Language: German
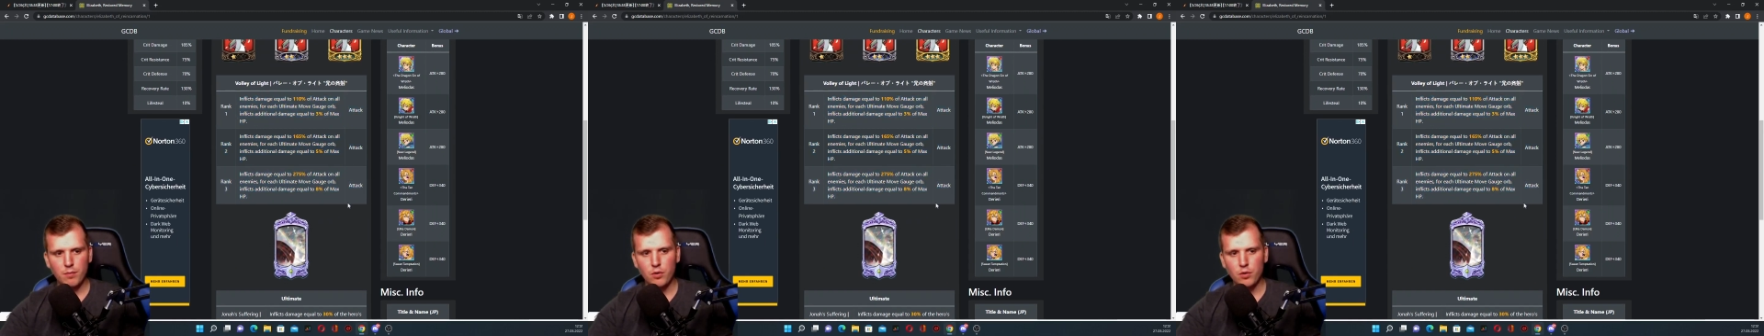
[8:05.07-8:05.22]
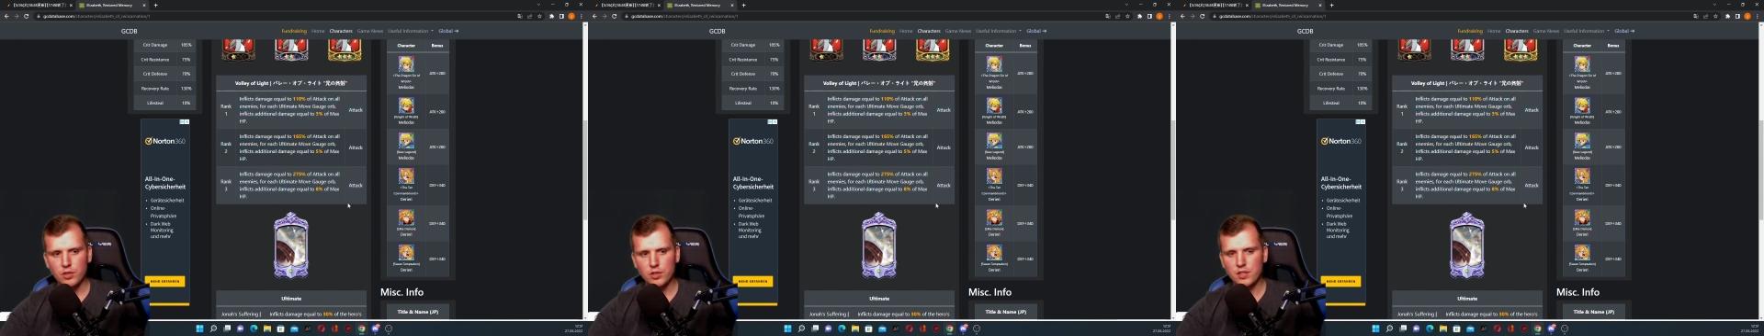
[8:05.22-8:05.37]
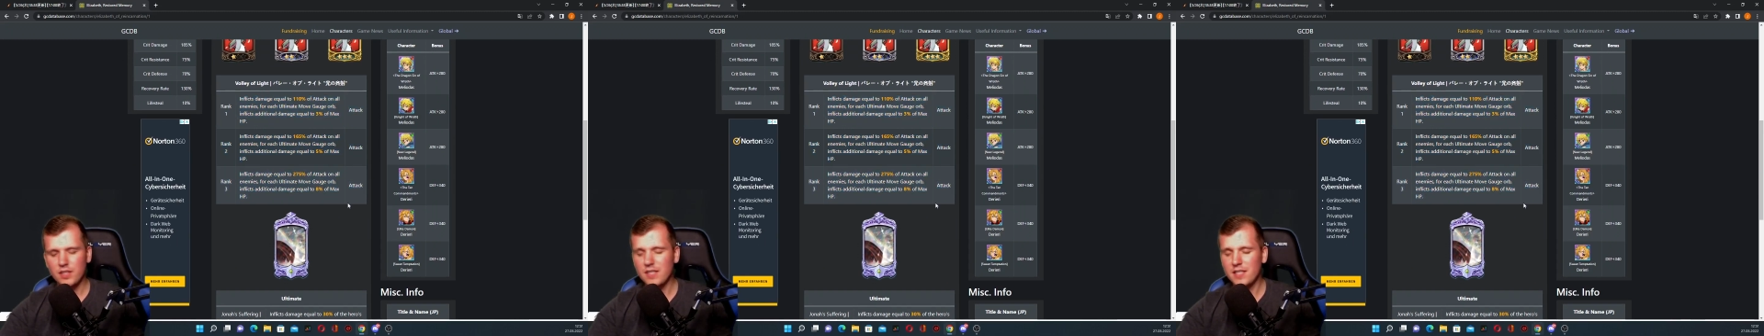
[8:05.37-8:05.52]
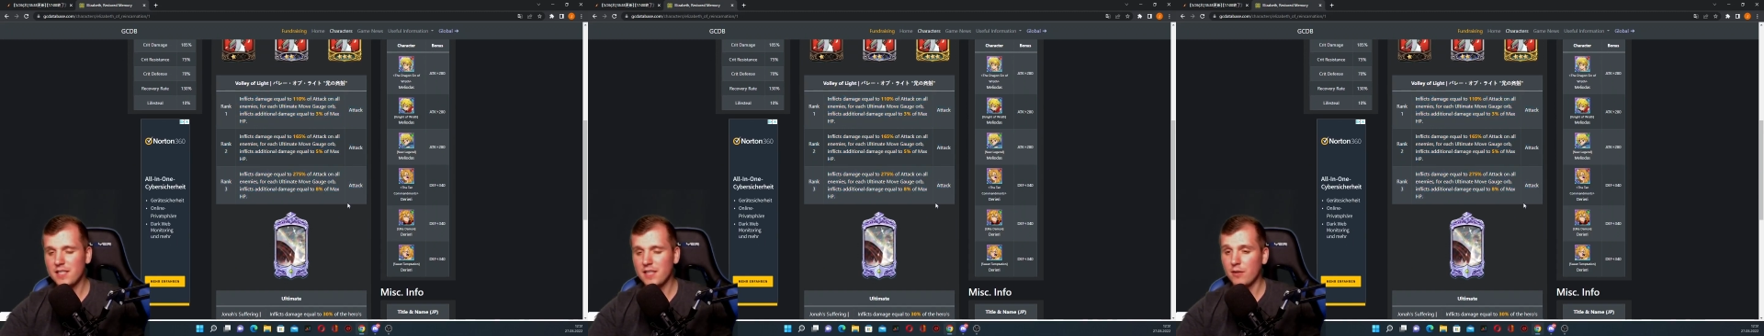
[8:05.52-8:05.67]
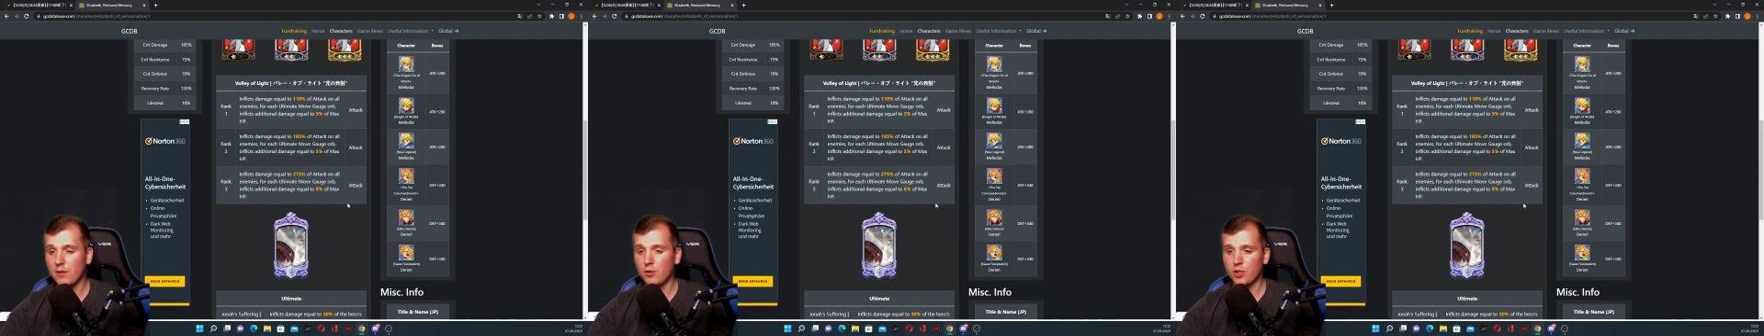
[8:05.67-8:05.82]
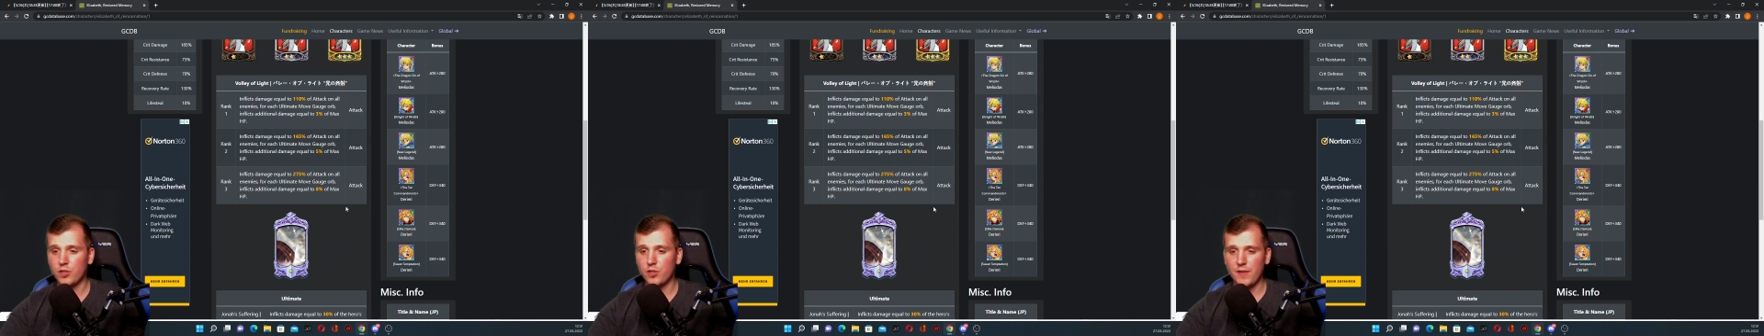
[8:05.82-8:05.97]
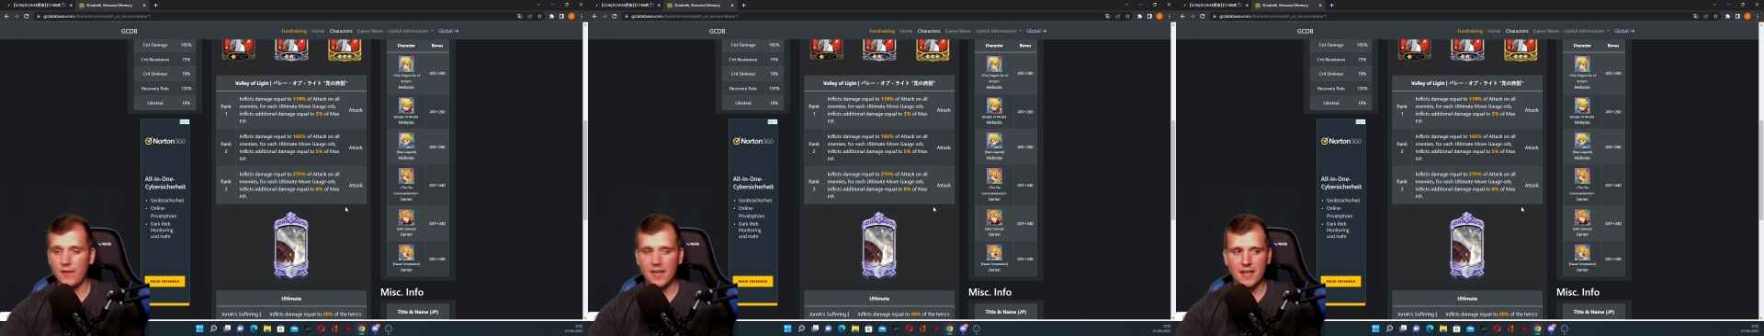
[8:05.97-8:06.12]
Plus sie ist
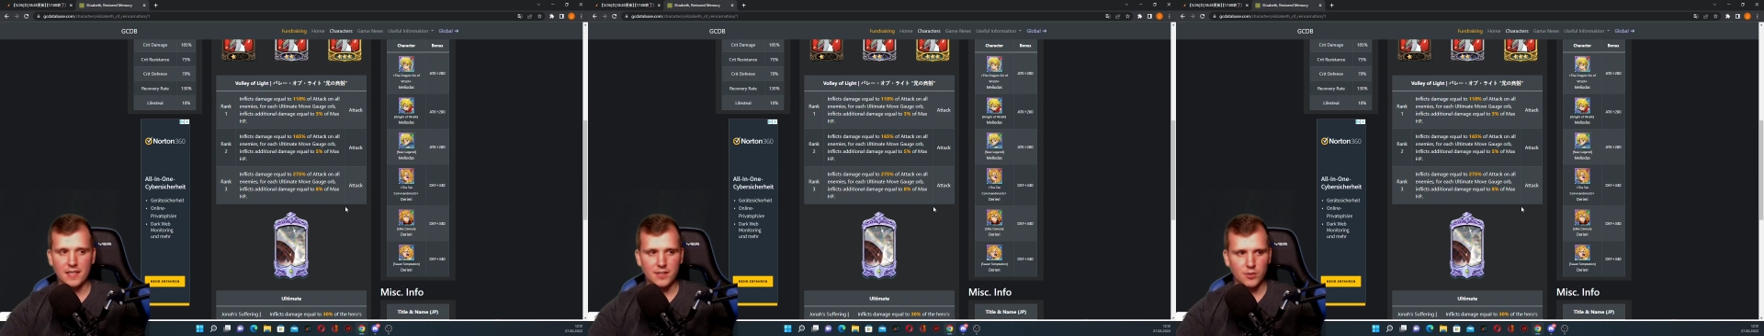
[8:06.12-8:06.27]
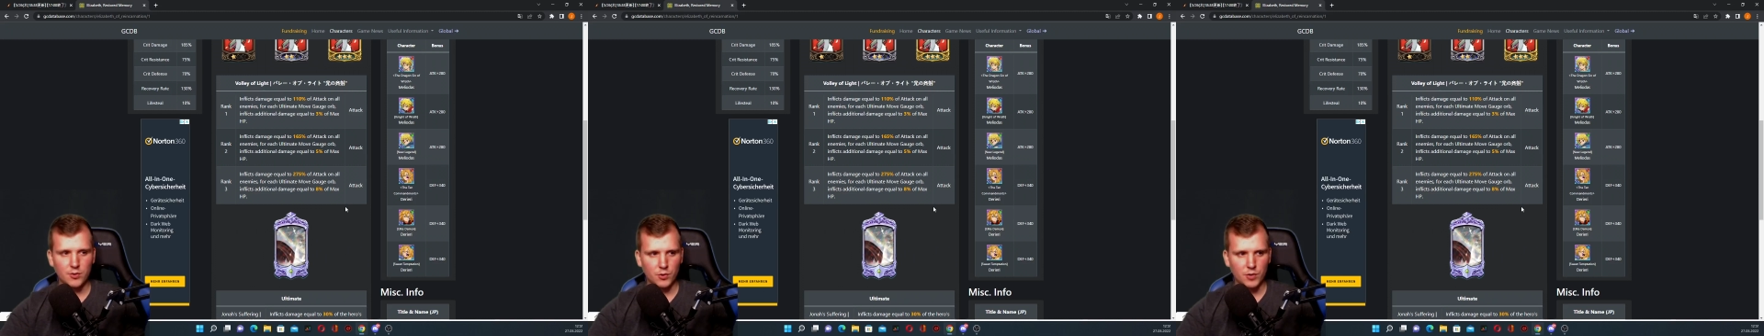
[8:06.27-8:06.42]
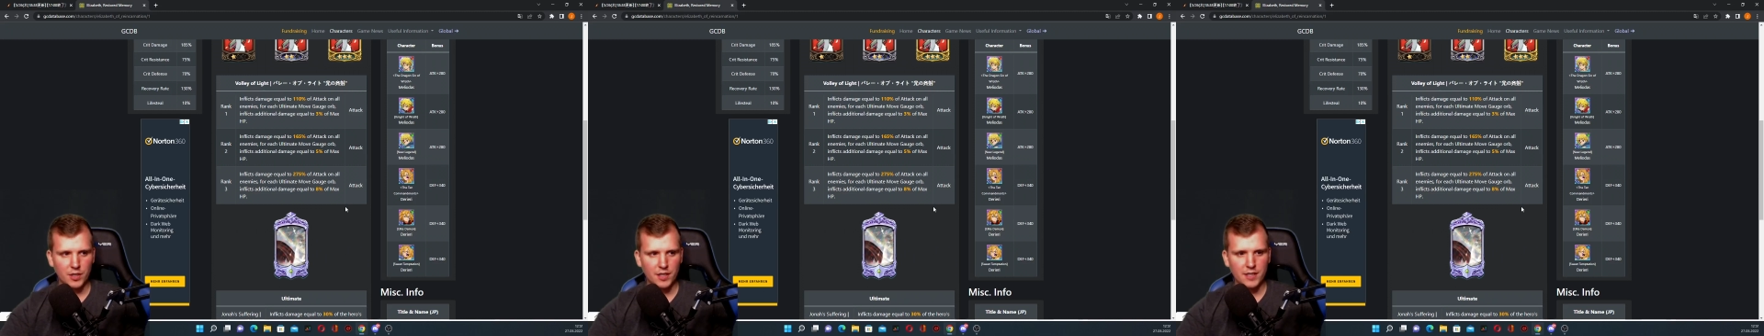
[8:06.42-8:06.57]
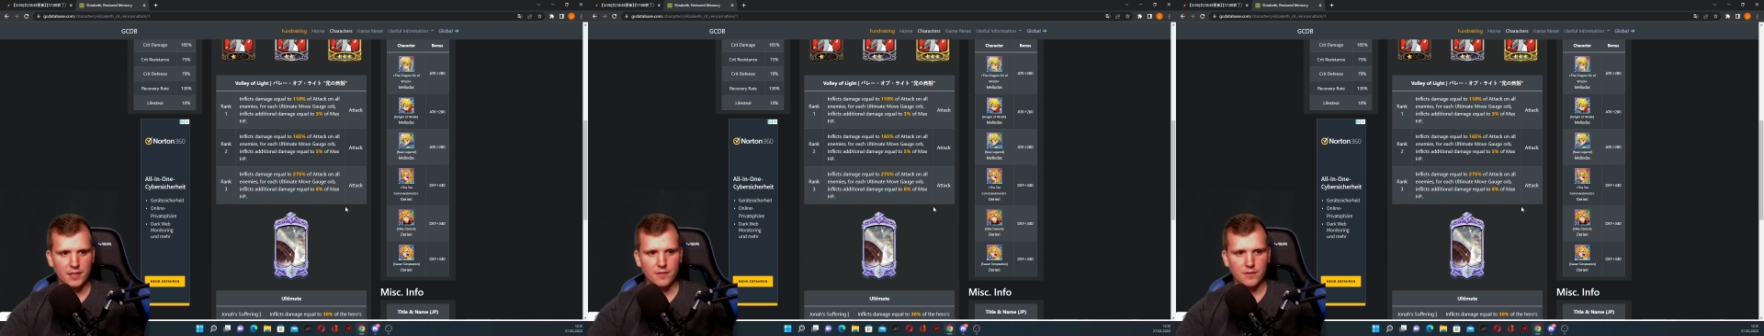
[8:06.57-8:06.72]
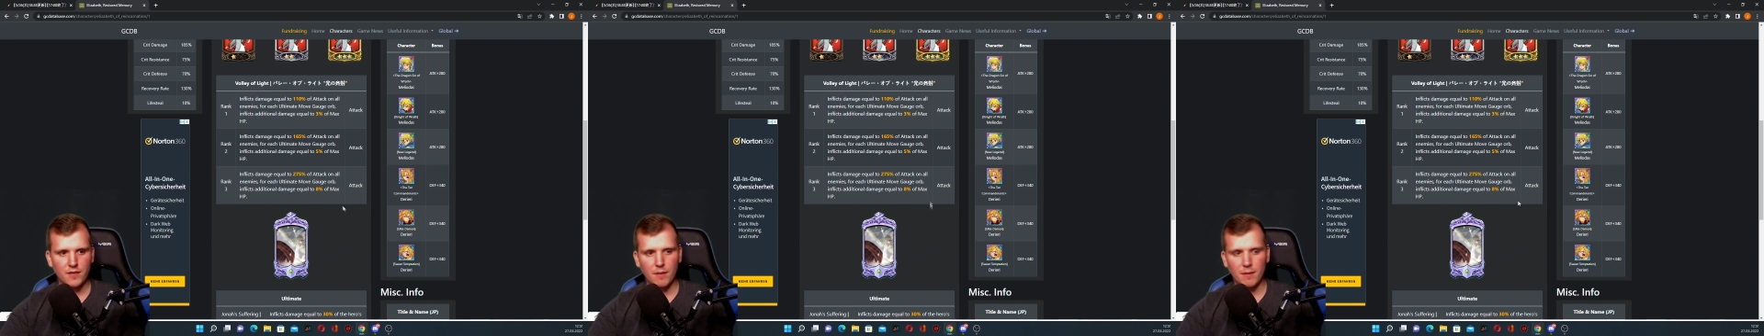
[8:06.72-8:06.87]
dadurch schwerer zu killen.